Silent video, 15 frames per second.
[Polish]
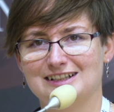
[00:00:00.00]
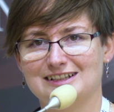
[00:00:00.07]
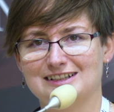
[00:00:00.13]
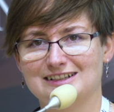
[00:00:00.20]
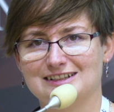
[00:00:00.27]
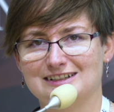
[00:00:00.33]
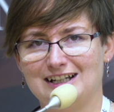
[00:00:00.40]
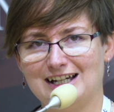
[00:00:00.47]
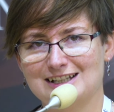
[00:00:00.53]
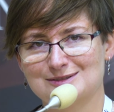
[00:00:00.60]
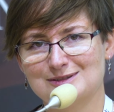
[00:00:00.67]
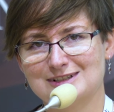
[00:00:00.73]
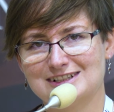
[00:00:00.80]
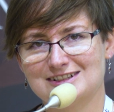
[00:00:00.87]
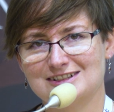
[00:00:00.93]
e, a z
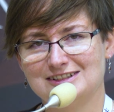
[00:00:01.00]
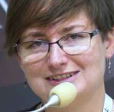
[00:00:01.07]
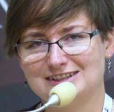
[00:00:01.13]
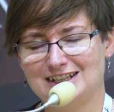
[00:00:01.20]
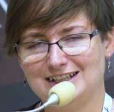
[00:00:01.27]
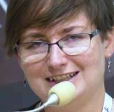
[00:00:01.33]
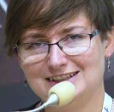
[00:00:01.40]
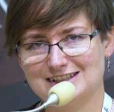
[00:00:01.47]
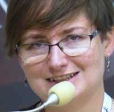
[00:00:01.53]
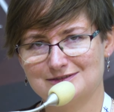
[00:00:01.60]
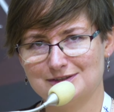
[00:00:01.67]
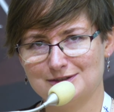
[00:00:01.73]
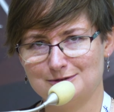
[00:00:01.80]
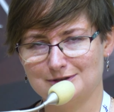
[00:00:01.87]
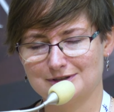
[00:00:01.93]
drugiej strony ta jej
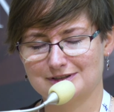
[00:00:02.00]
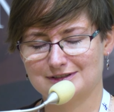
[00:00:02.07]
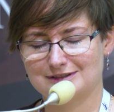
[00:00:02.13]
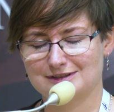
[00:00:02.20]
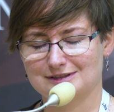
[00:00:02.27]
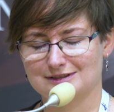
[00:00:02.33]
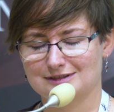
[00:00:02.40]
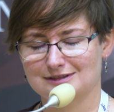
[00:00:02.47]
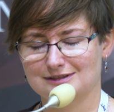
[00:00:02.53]
niezwykłość,